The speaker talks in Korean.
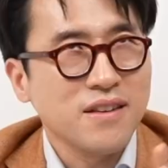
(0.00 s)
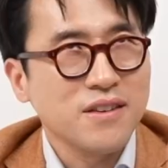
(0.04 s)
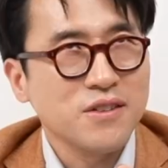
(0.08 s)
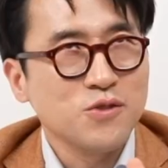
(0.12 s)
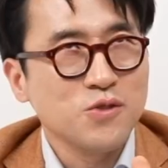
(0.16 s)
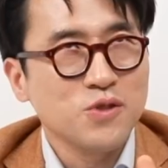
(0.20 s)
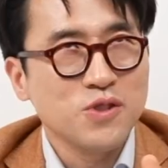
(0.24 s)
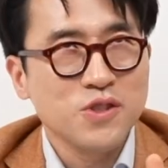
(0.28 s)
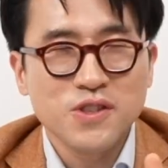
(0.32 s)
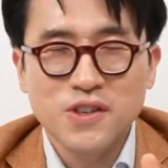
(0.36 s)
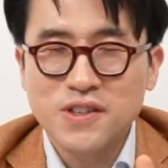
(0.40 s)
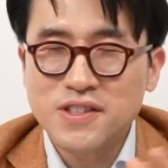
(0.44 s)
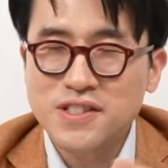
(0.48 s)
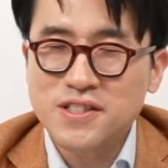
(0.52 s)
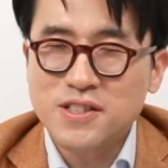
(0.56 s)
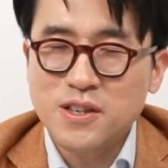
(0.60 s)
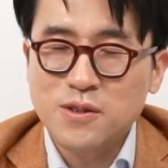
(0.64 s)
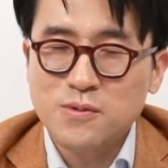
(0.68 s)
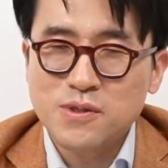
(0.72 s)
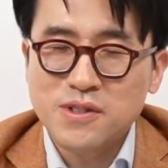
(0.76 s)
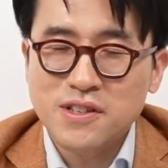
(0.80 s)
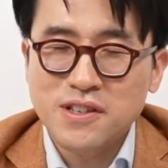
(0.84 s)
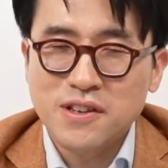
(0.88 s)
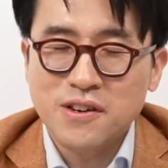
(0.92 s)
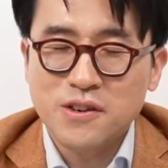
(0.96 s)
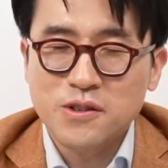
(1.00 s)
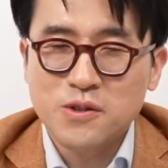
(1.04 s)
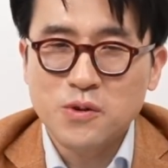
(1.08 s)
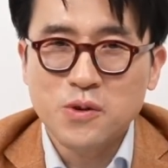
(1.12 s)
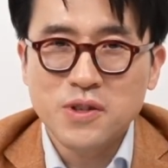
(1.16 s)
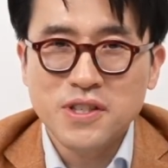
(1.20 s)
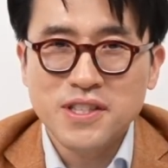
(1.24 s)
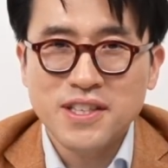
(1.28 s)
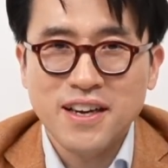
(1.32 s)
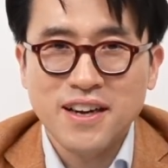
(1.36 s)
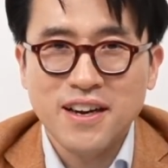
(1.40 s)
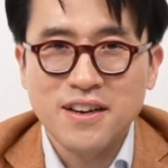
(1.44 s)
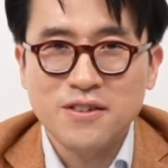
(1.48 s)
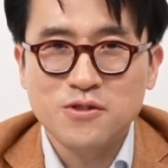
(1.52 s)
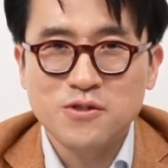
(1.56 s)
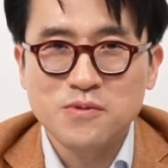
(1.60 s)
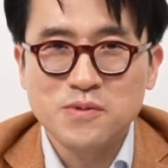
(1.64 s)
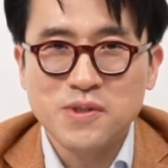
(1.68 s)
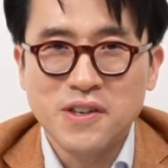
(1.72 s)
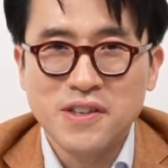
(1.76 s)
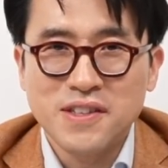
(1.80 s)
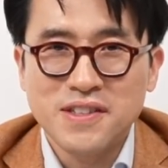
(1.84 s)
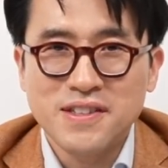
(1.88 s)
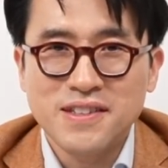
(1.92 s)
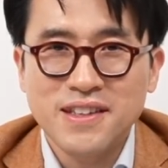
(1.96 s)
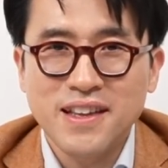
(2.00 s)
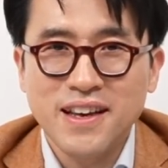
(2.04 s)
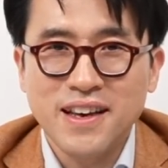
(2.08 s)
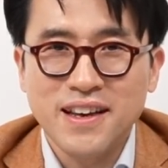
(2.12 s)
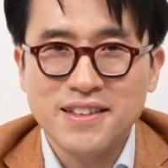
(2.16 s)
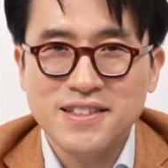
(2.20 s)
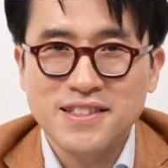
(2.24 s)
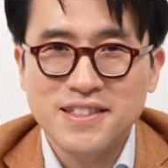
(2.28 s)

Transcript: 유치원 시절부터 요리사가 꿈이었는데